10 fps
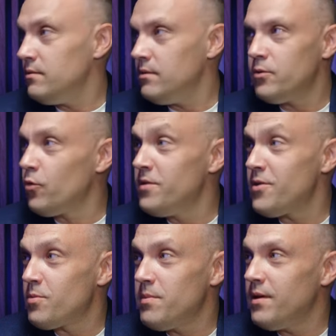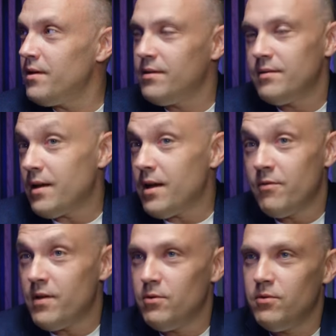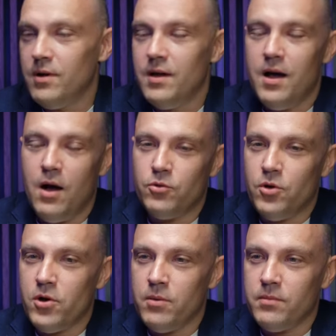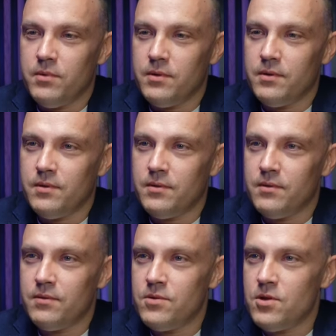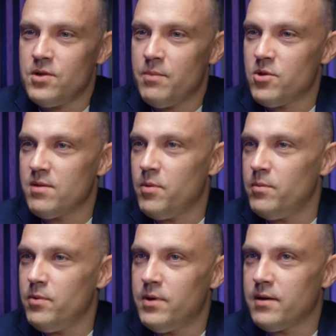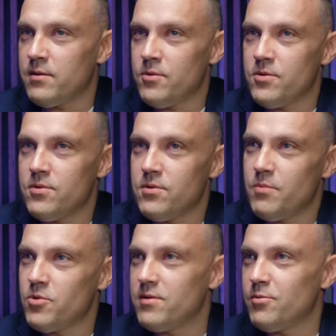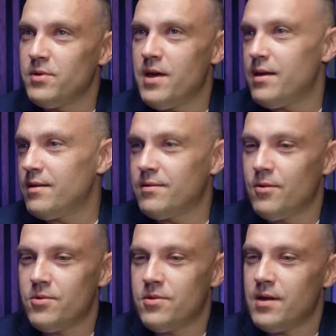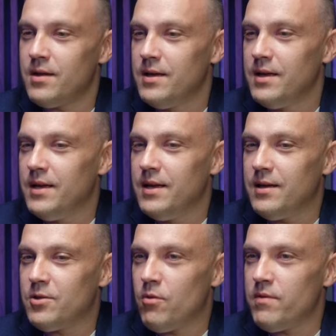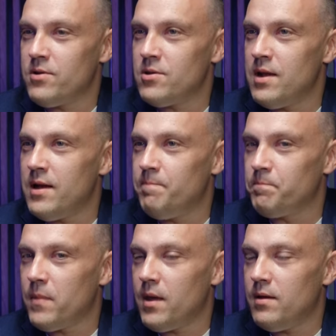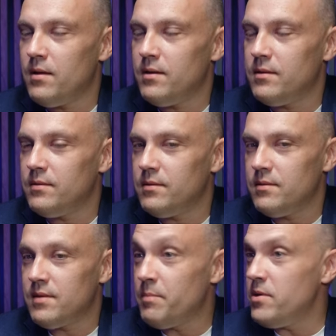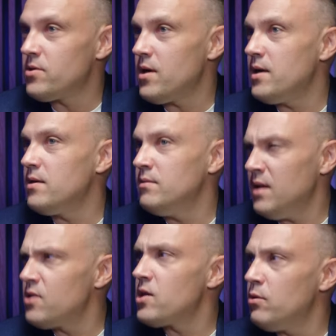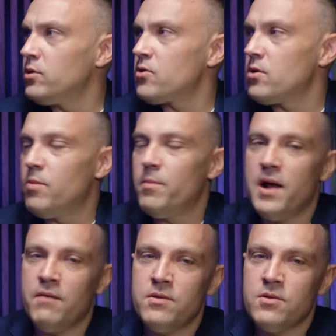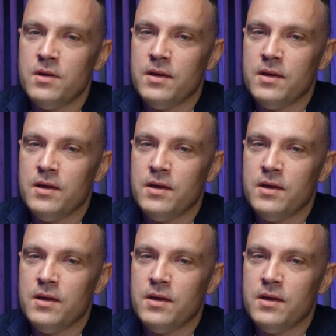również mi, tak jak wielu autorom, e, gdzieś tam przez pomyłkę coś się przesunie, coś się e, człowiek źle e, zapisze i należało mhm. też to poprawić.